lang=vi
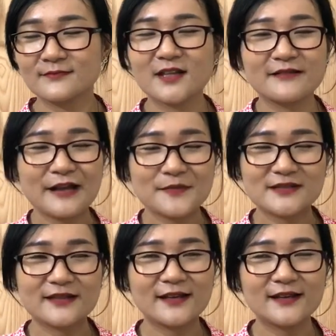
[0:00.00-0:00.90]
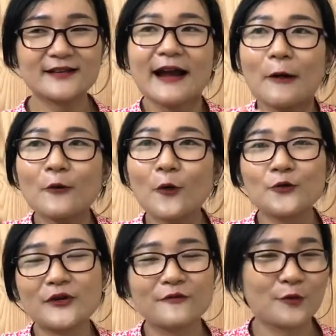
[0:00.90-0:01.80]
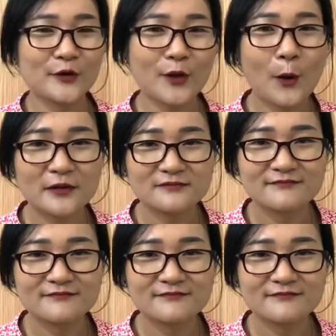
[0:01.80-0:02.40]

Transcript: từ nay mình sẽ chỉ khảo cổ chuyện vui thôi